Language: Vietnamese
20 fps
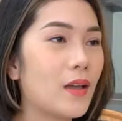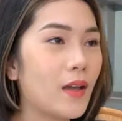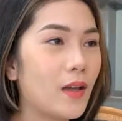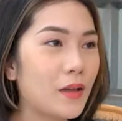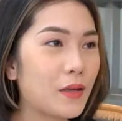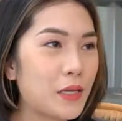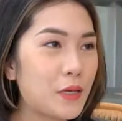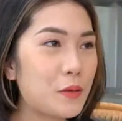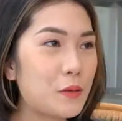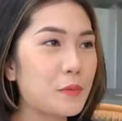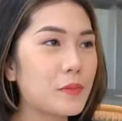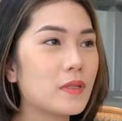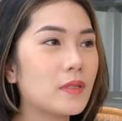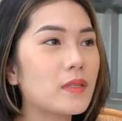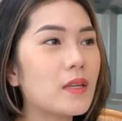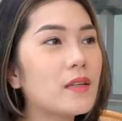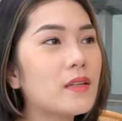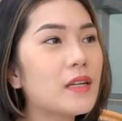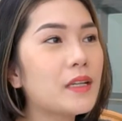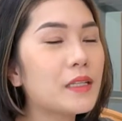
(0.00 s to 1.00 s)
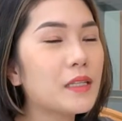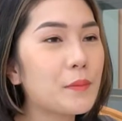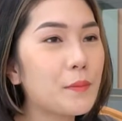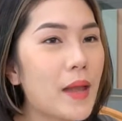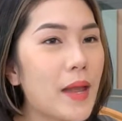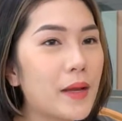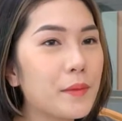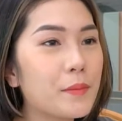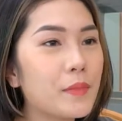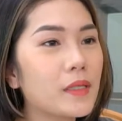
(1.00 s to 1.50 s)
à, khi mà mình sinh thì
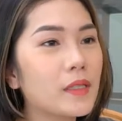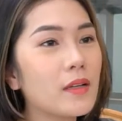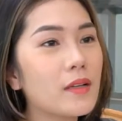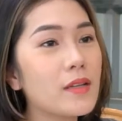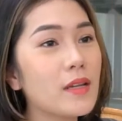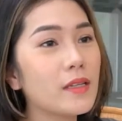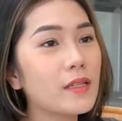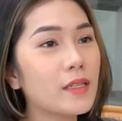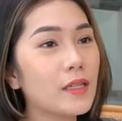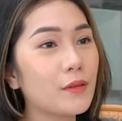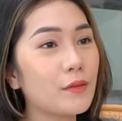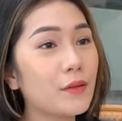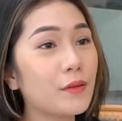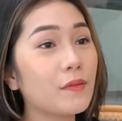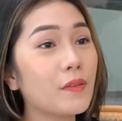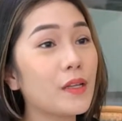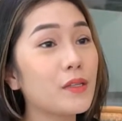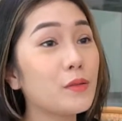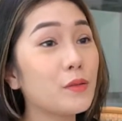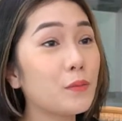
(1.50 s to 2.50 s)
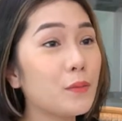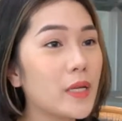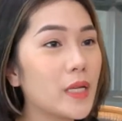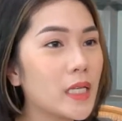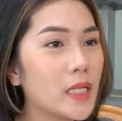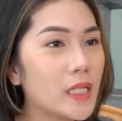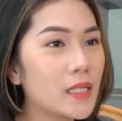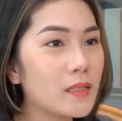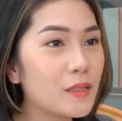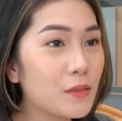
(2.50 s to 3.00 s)
bạn mình có giới thiệu điệu vải
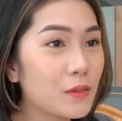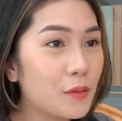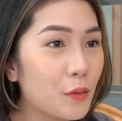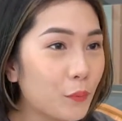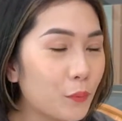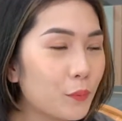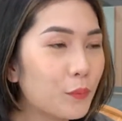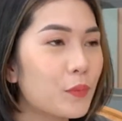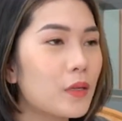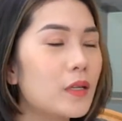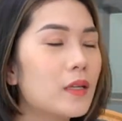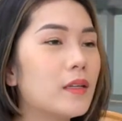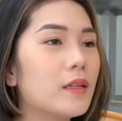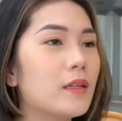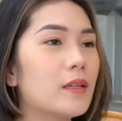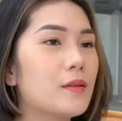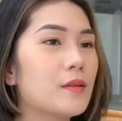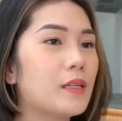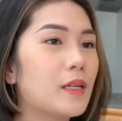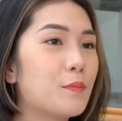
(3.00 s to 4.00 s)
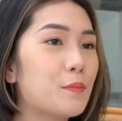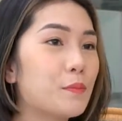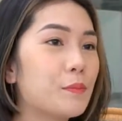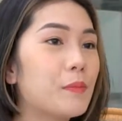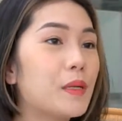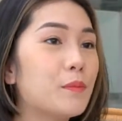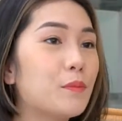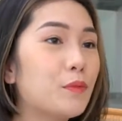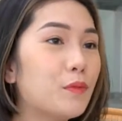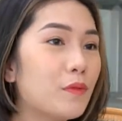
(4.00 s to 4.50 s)
chumi để sử dụng thì khi
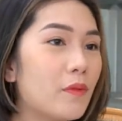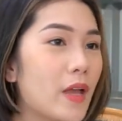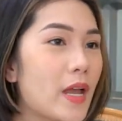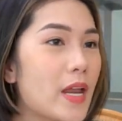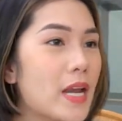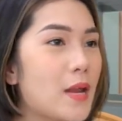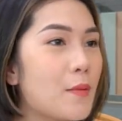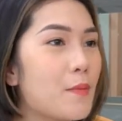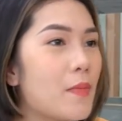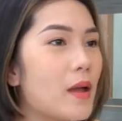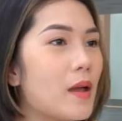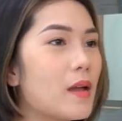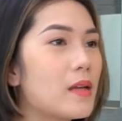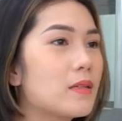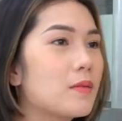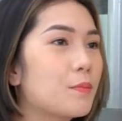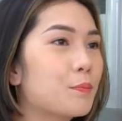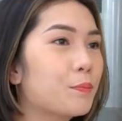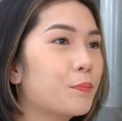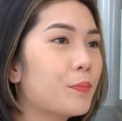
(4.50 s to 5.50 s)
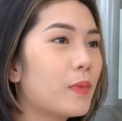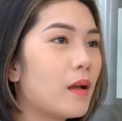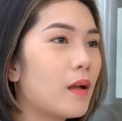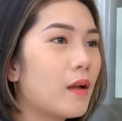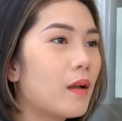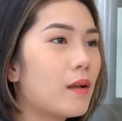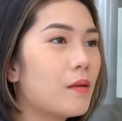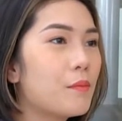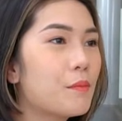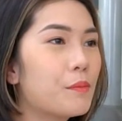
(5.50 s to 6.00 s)
mình mua về để mà
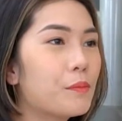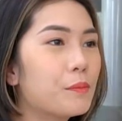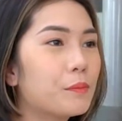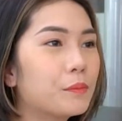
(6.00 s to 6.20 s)
um,